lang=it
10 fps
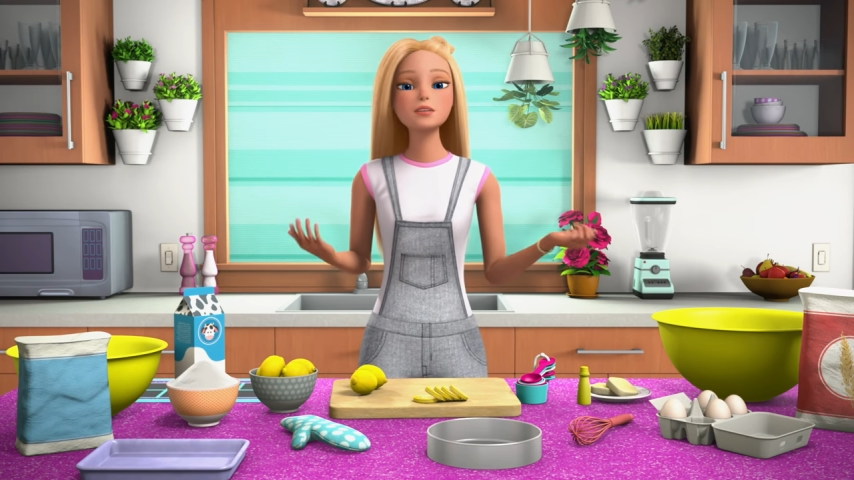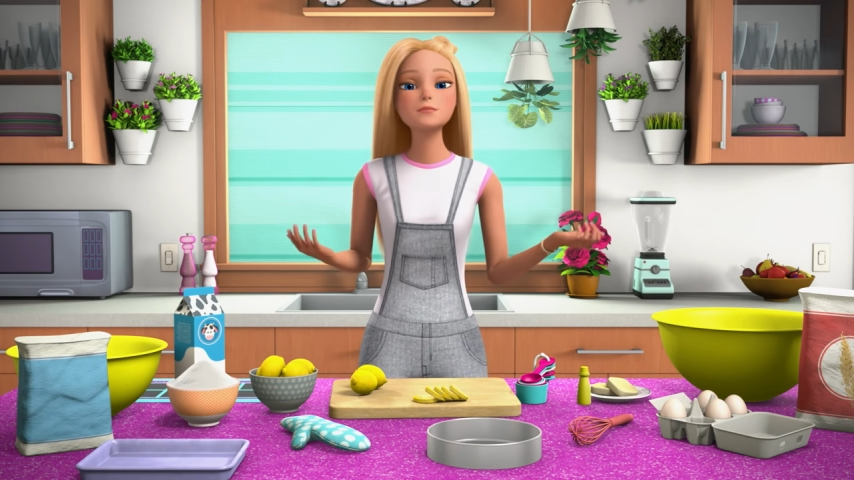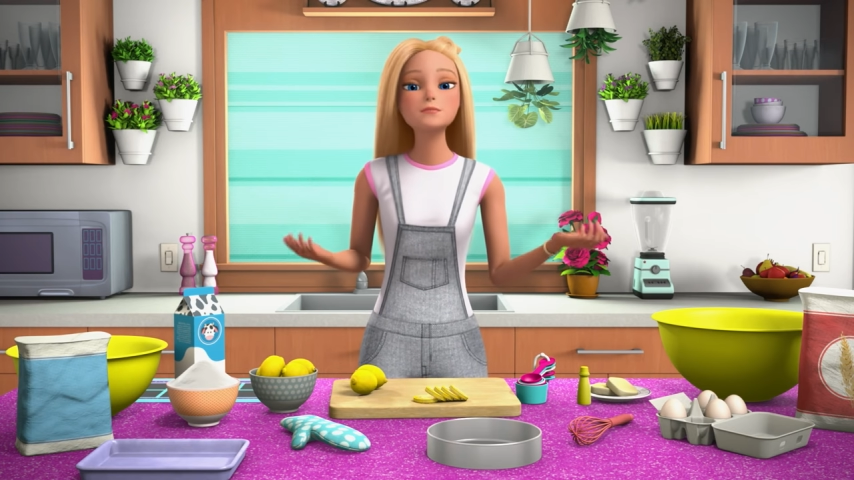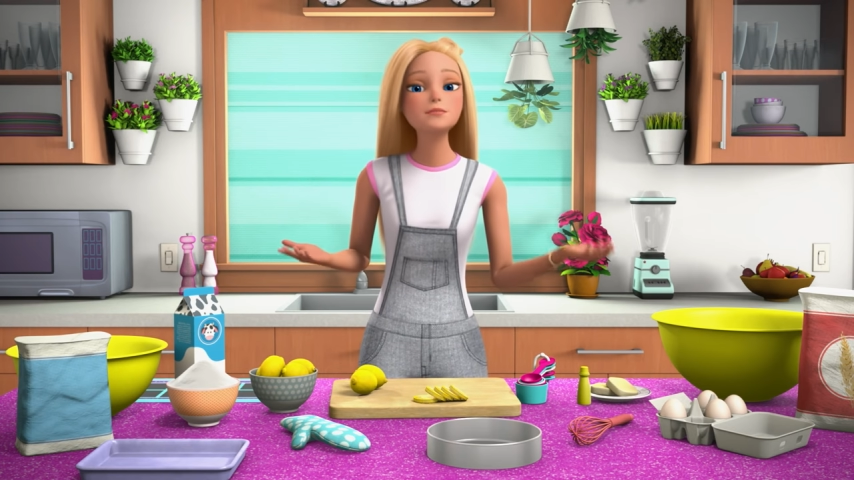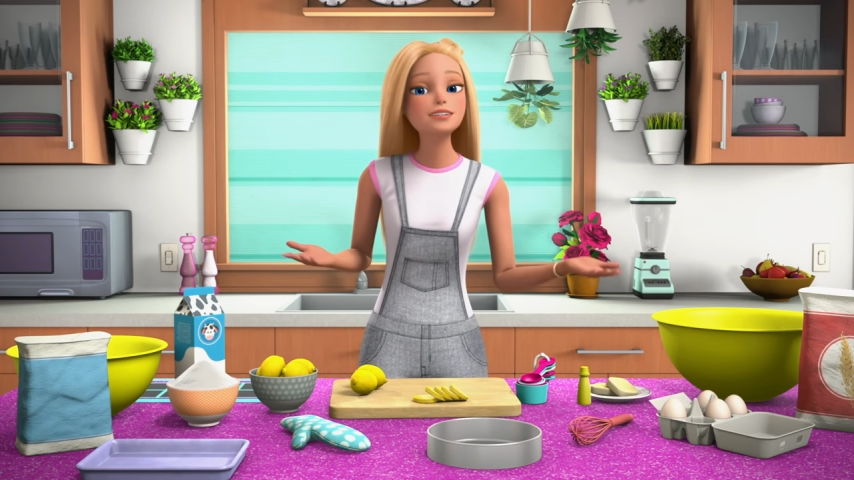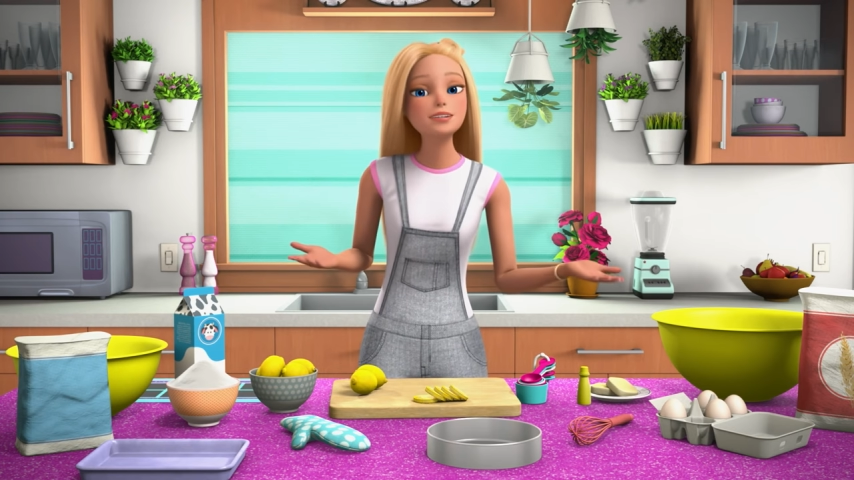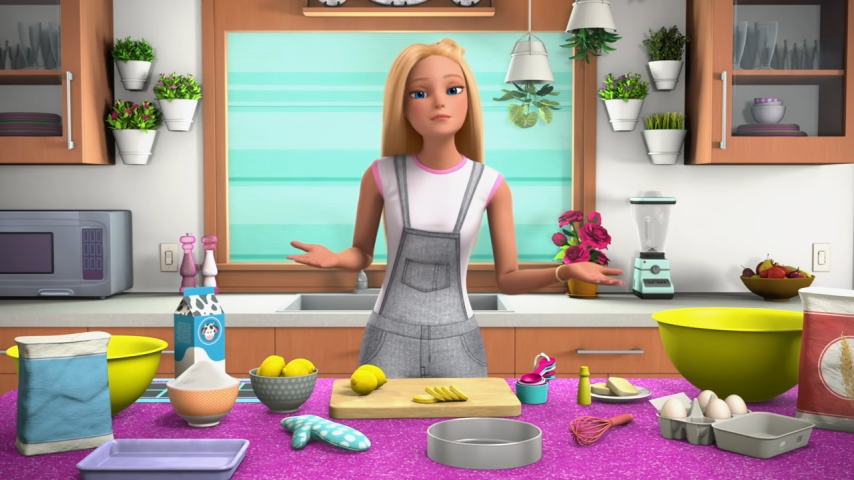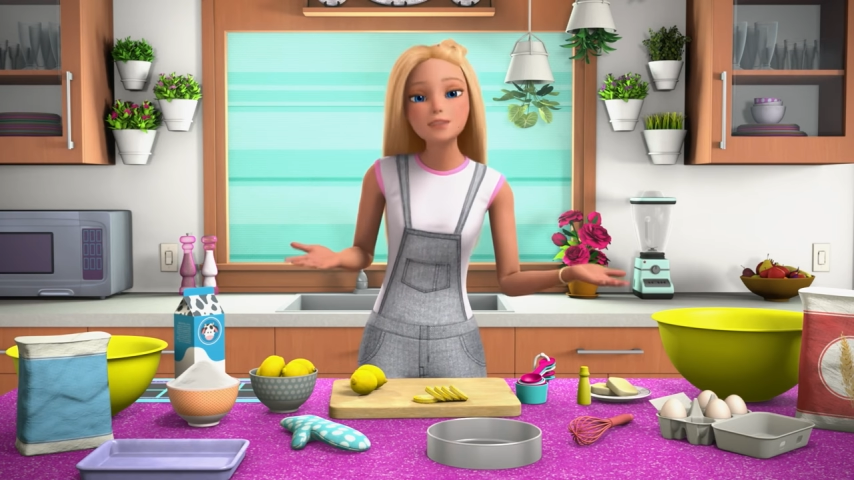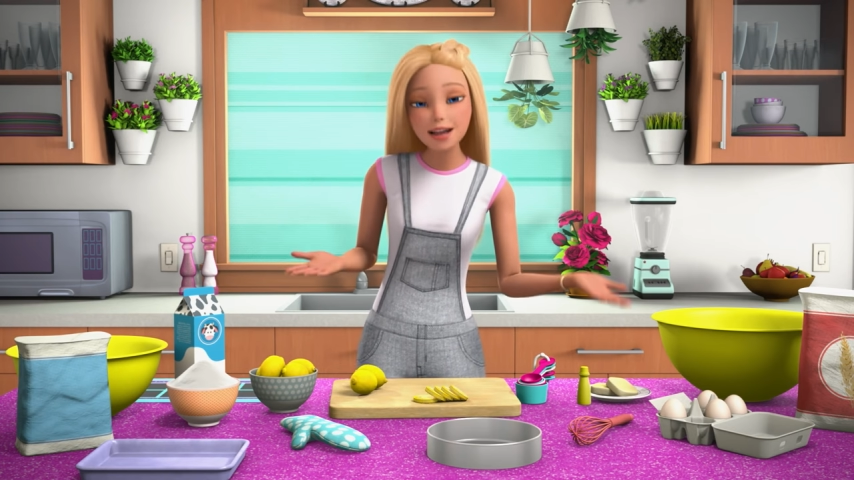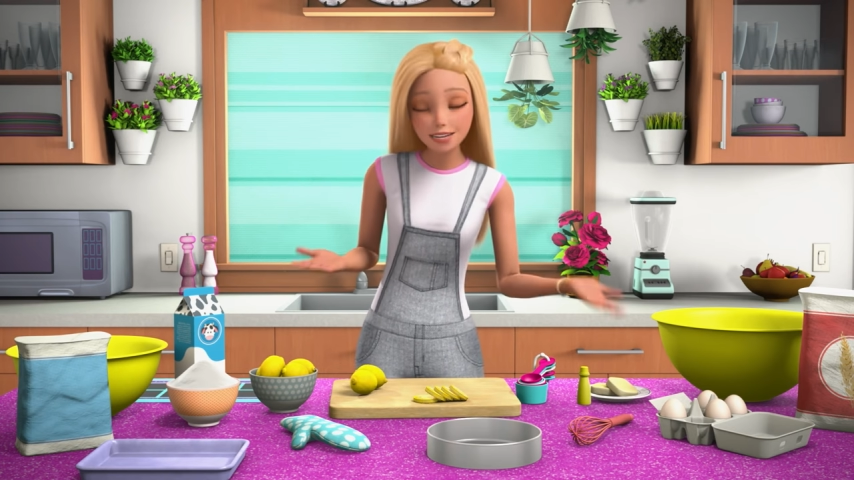mise en
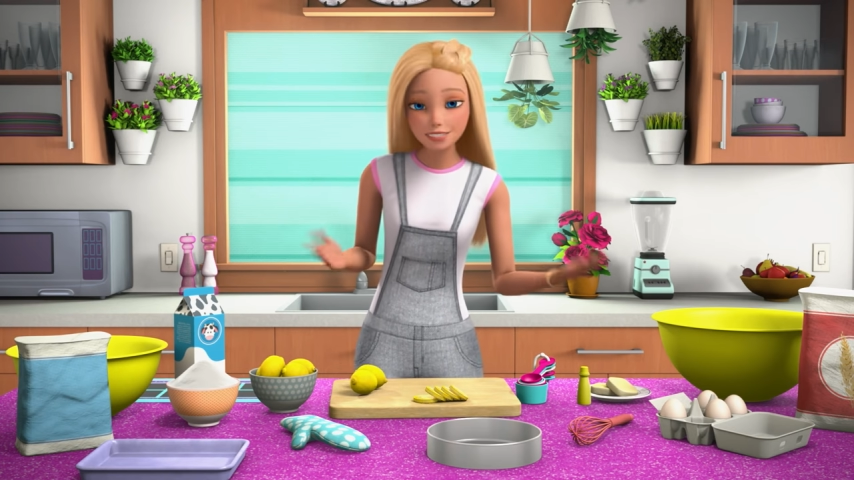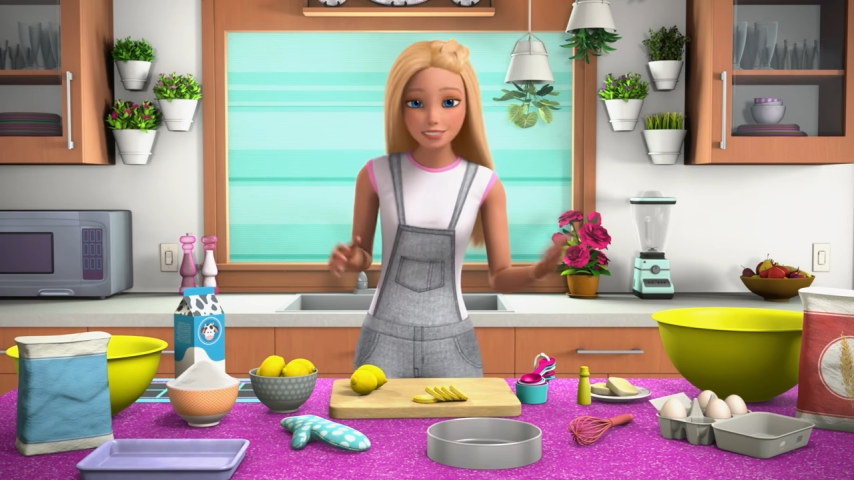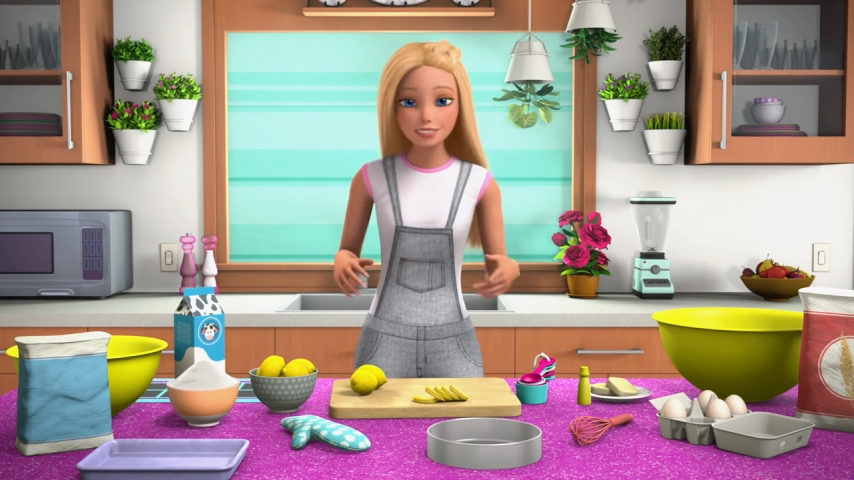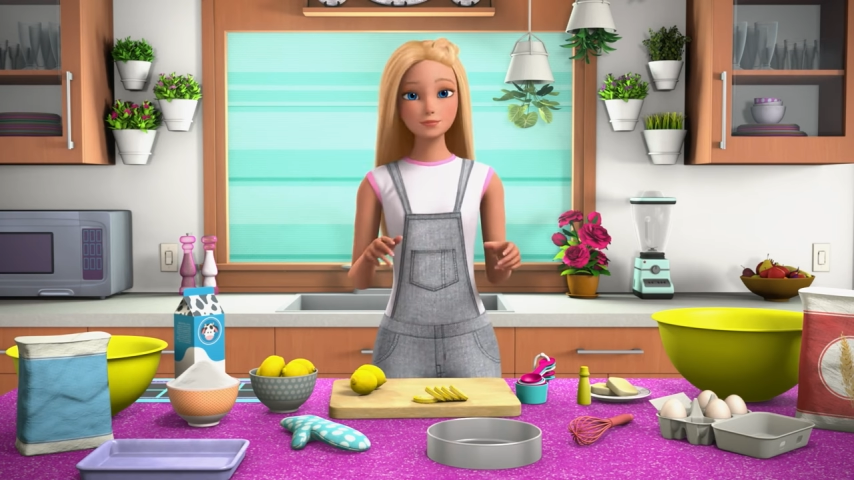place.